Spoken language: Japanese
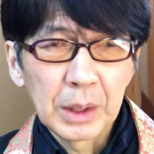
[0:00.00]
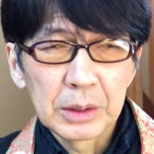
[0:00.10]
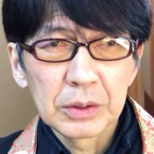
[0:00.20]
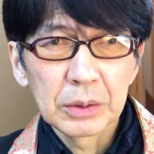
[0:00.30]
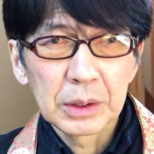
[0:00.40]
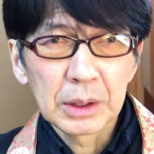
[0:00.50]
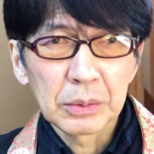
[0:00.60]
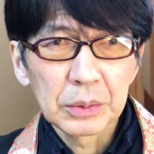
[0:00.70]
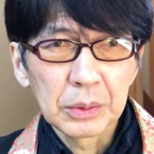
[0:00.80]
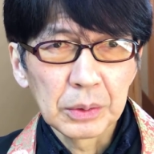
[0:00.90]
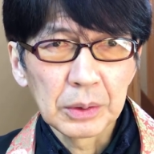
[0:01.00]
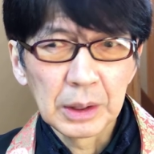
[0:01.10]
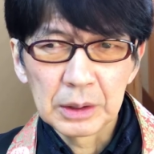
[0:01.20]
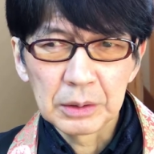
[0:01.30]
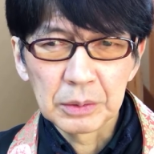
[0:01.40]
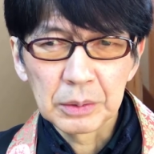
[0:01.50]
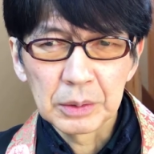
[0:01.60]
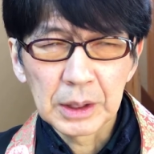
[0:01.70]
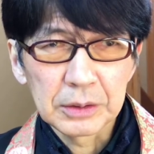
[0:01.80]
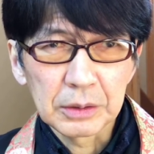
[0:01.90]
そういったことをあの
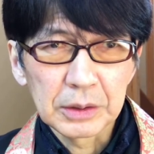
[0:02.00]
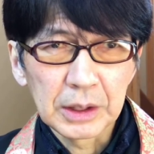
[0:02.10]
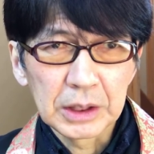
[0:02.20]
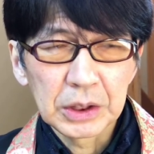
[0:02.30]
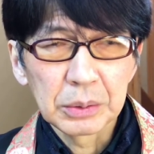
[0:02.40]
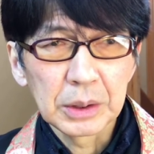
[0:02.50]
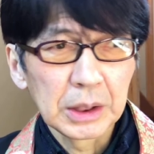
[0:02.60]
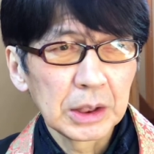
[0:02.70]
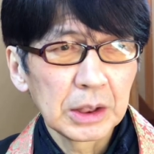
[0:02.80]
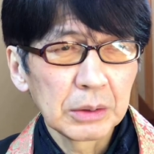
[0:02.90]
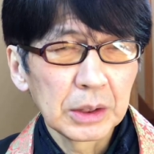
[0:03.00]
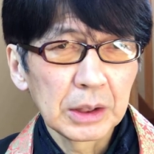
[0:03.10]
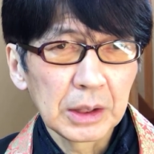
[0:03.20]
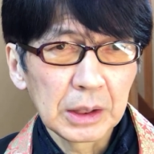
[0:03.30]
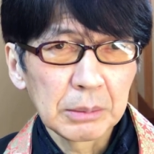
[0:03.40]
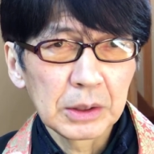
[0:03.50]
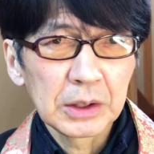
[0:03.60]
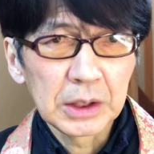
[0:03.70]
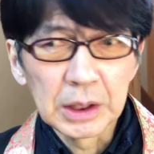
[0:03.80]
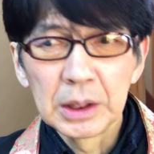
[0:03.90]
こう和子さん証言しておいでになりま
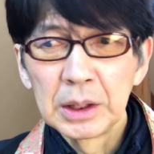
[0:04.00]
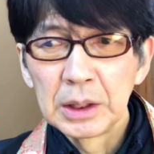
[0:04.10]
すし